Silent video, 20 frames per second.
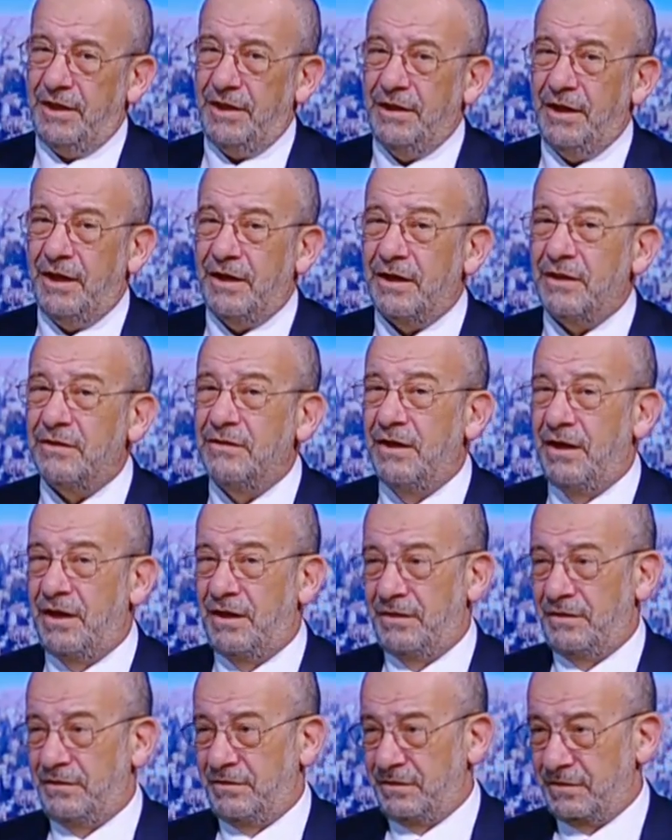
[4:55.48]
احنا عرضنا
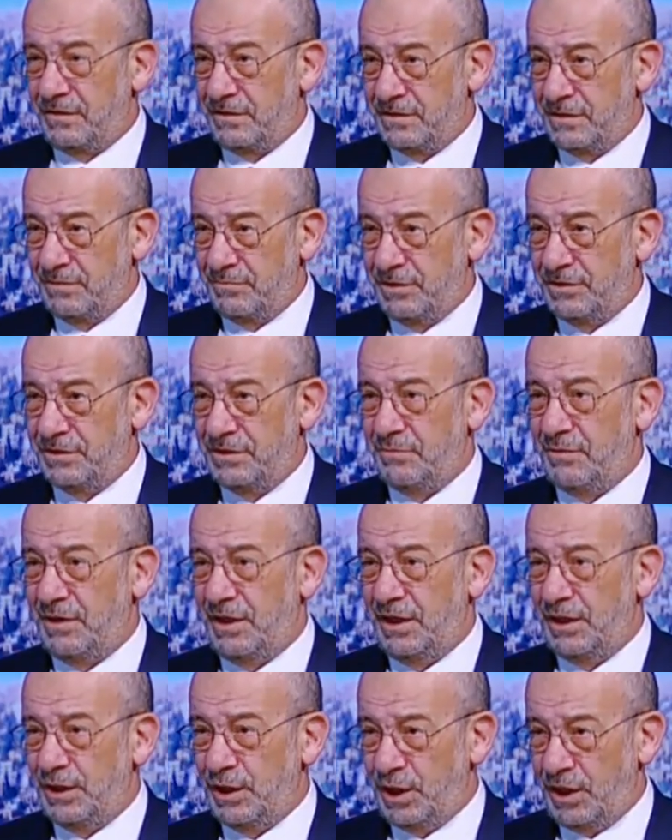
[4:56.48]
هذه الدراسه باجتماع
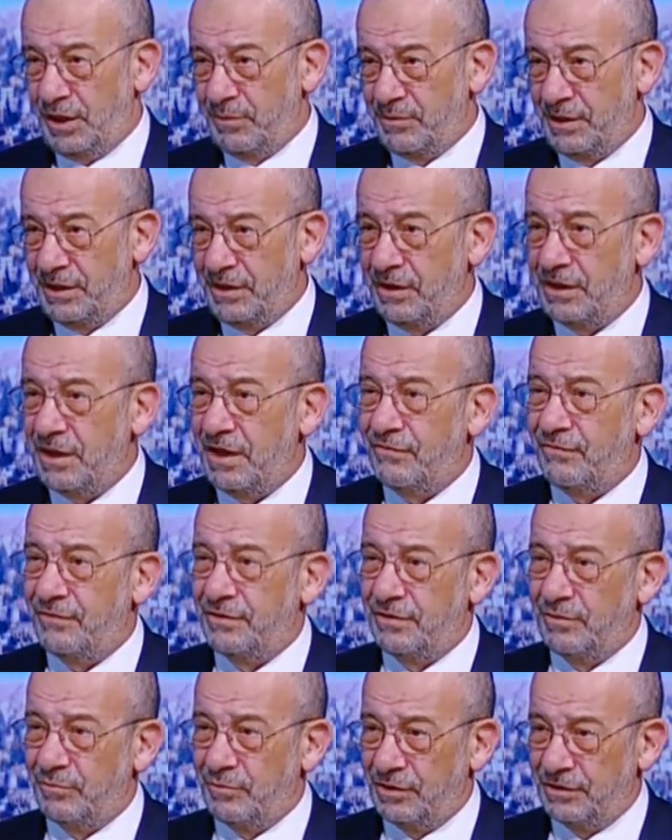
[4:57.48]
هيئه عامه على كافه
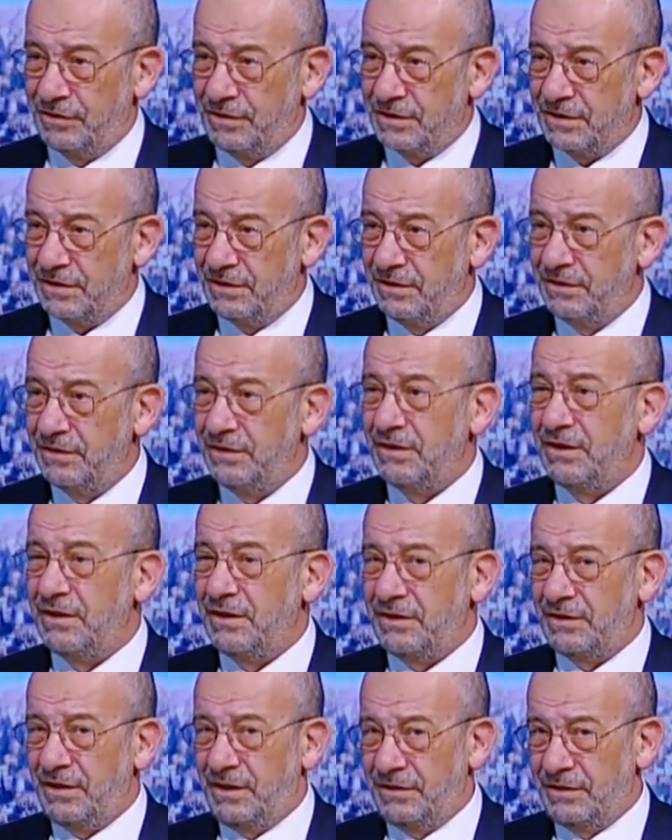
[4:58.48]
المهندسين
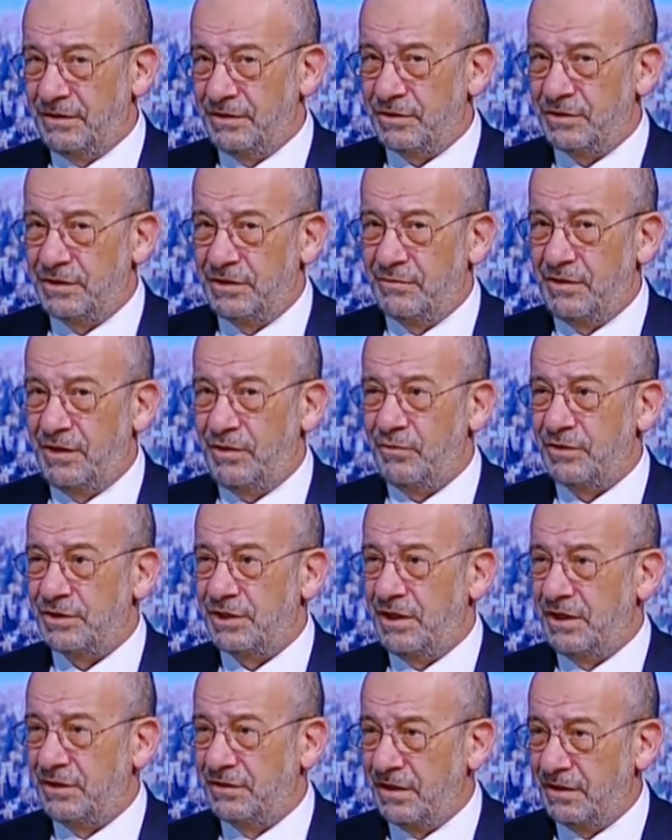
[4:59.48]
دعينا الاجتماع
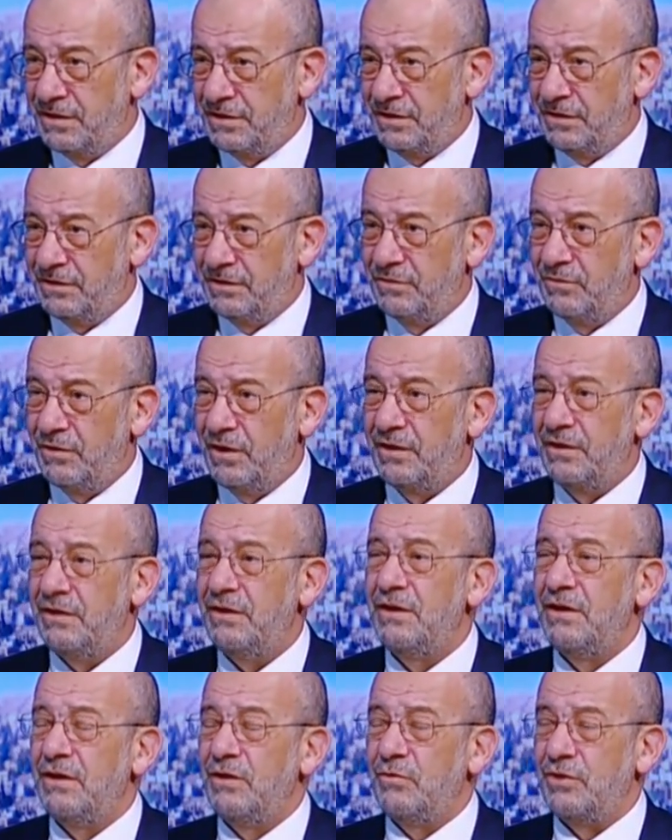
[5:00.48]
وجاء الدرس اكتواري
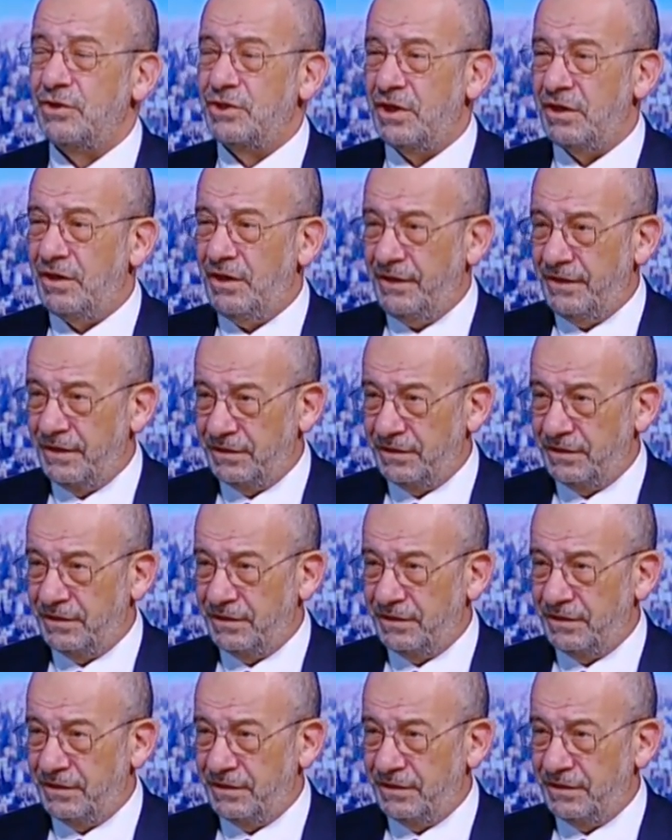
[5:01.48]
وشرح